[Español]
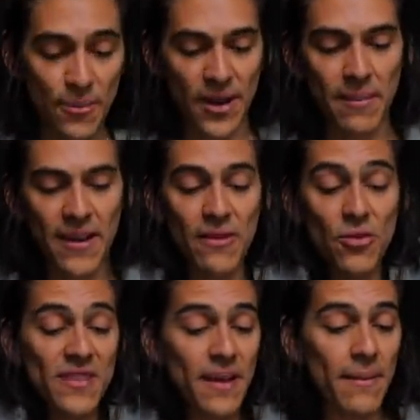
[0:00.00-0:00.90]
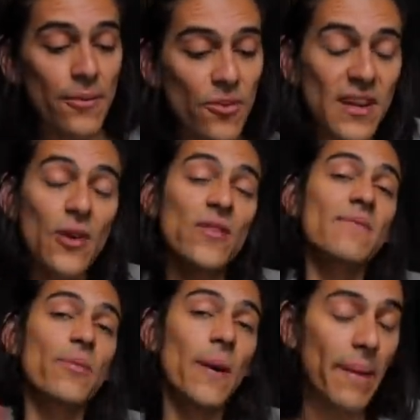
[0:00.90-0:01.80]
Porque en verdad no sabemos qué
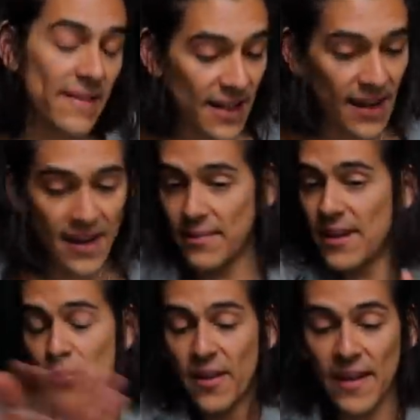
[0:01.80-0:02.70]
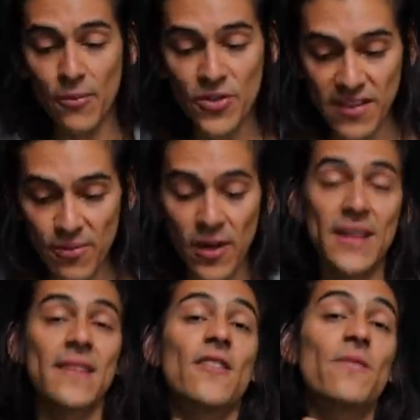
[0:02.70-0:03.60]
cosas puede pasar, la vida puede dar muchas
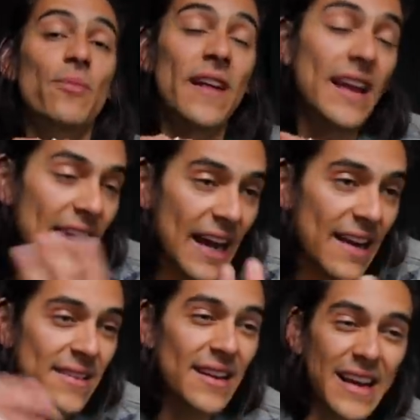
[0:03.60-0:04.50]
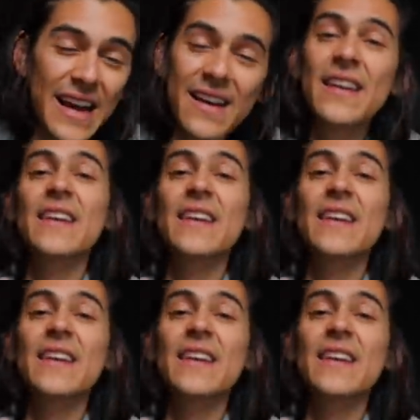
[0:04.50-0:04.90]
vueltas y nos puede alejar, acercar